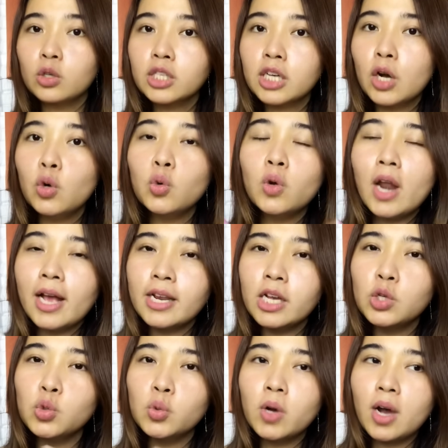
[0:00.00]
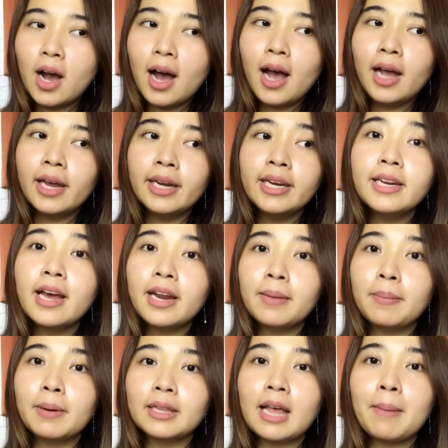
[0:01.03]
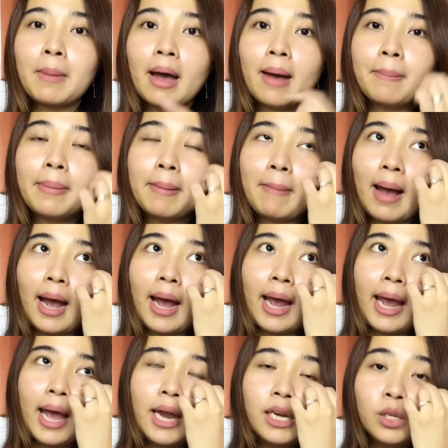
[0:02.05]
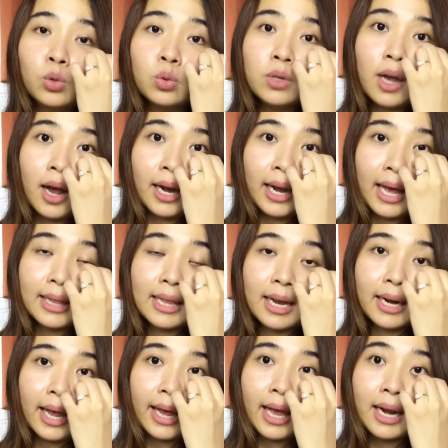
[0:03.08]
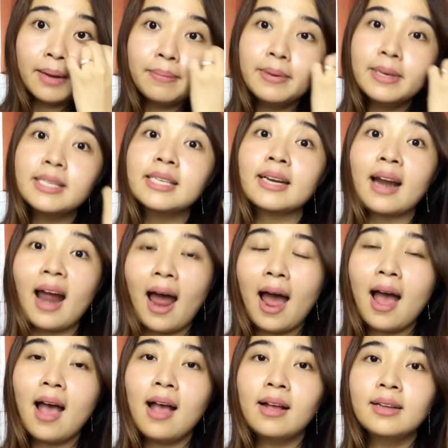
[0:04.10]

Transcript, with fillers: terus keunggulannya juga ini dari pertama pemakaian itu udah kelihatan kayak lebih cerah